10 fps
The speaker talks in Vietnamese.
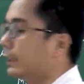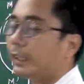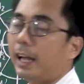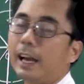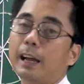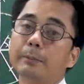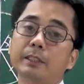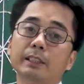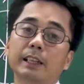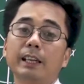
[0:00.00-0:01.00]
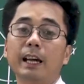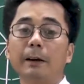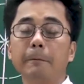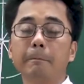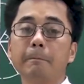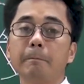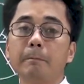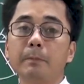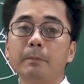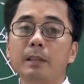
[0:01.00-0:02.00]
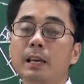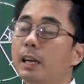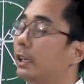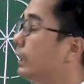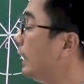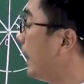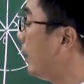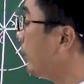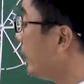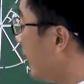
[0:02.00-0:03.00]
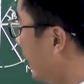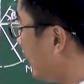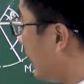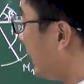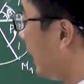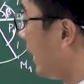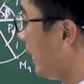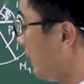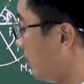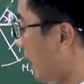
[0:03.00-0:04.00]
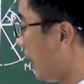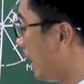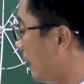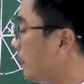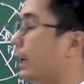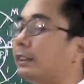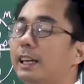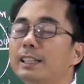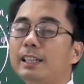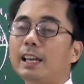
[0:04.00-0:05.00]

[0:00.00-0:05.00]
ta làm như thế nào? Thì nếu như delta t mà lớn bằng t trên